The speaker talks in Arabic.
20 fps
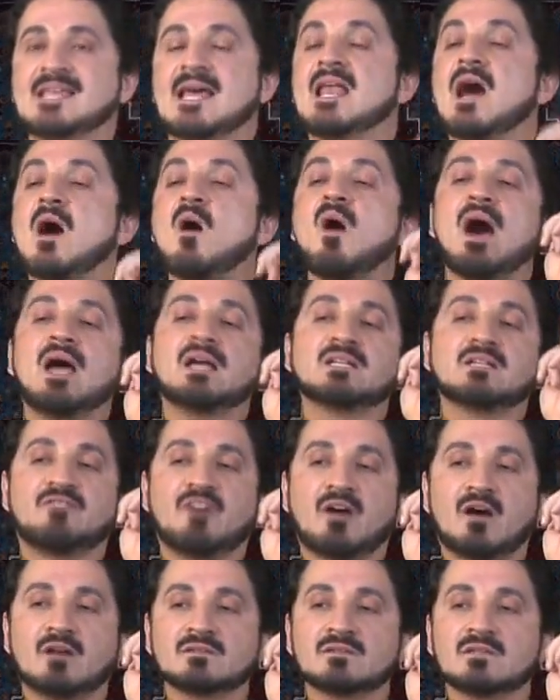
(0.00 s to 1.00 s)
سنه واحده
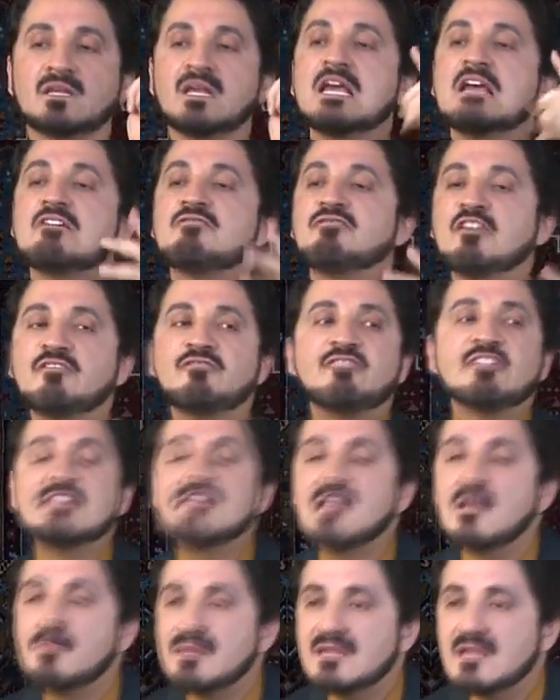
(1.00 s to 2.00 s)
فقط في
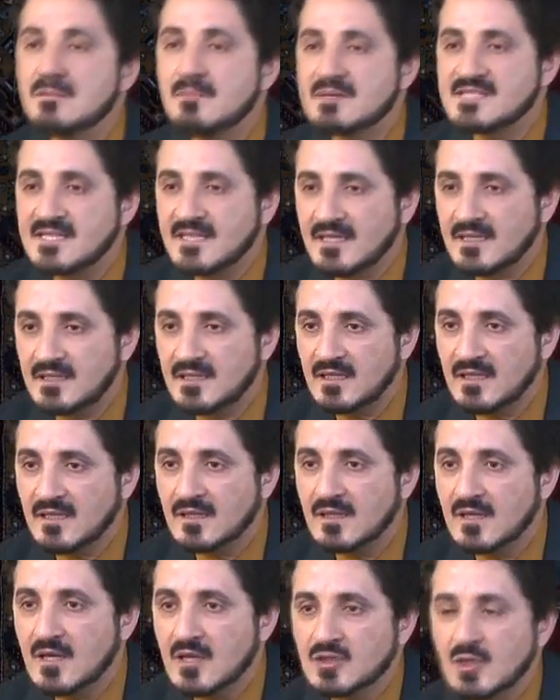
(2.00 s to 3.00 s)
فتنه بين
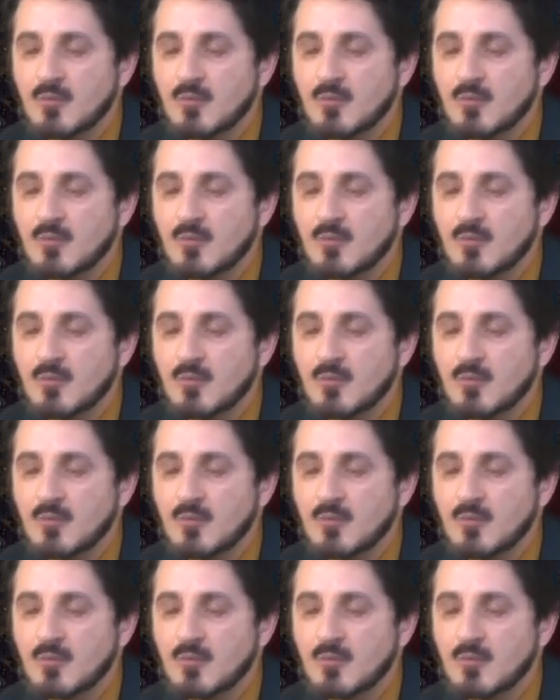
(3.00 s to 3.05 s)
المسيحيين